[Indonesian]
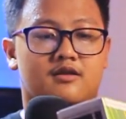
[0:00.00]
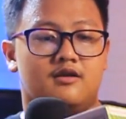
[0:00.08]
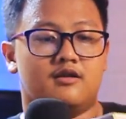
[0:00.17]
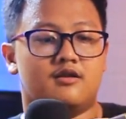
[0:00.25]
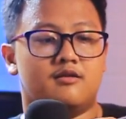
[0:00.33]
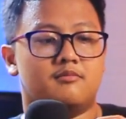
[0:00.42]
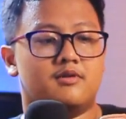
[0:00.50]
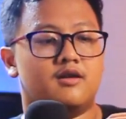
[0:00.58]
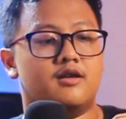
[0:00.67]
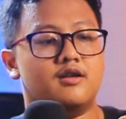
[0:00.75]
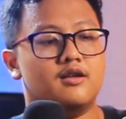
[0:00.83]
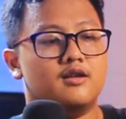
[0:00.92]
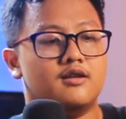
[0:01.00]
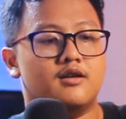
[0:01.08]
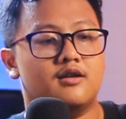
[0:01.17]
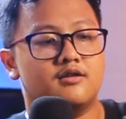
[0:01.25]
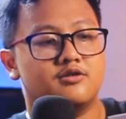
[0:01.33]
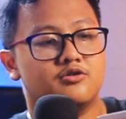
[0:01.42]
kita mari
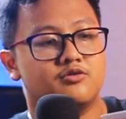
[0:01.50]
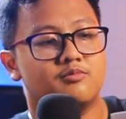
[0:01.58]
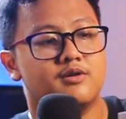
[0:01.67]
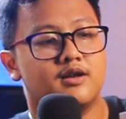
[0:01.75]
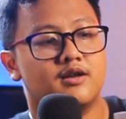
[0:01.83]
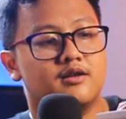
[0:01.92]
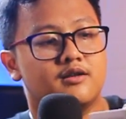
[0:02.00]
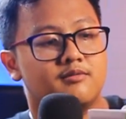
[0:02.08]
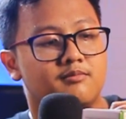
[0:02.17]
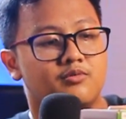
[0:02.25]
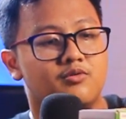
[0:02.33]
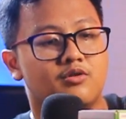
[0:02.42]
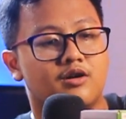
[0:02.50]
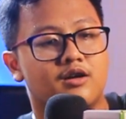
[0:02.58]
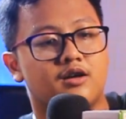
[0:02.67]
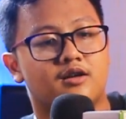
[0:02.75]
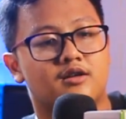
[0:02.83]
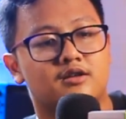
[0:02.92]
kita coba
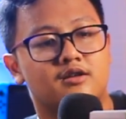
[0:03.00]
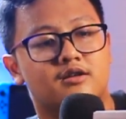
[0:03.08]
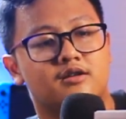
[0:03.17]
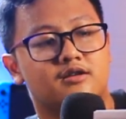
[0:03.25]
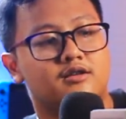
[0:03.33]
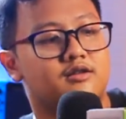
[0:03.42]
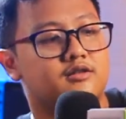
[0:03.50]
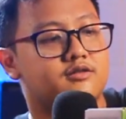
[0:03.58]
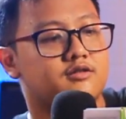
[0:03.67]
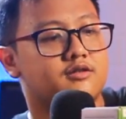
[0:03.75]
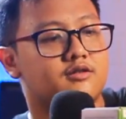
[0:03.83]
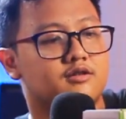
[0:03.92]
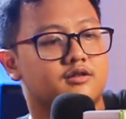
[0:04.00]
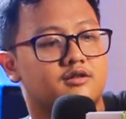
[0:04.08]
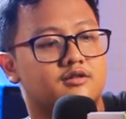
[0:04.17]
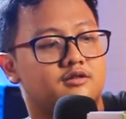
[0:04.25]
buka isinya